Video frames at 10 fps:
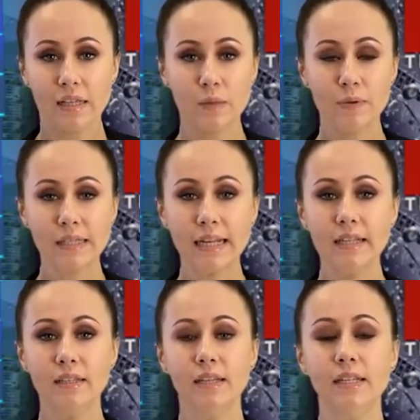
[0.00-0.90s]
За
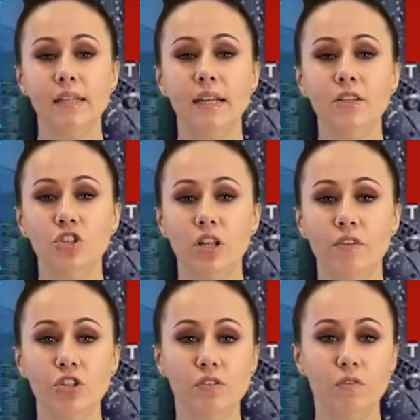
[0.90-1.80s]
последние 10 лет
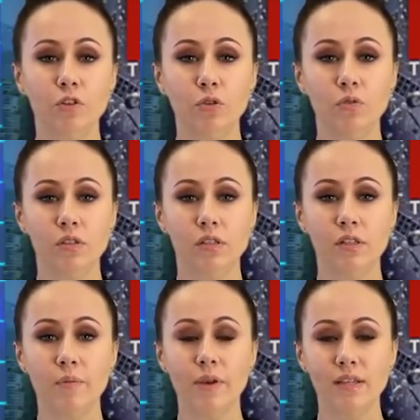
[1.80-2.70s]
человечество вернулось к
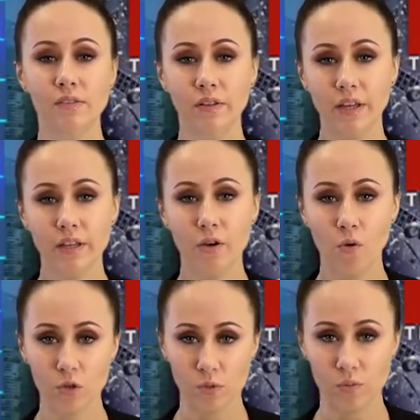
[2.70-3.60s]
теме освоения
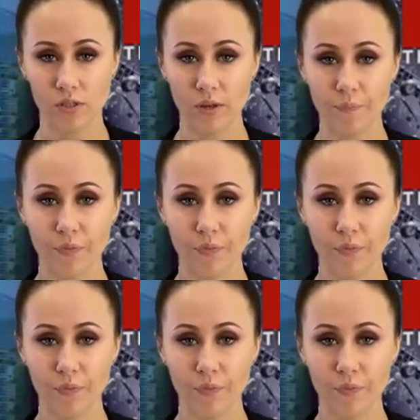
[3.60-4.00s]
космоса.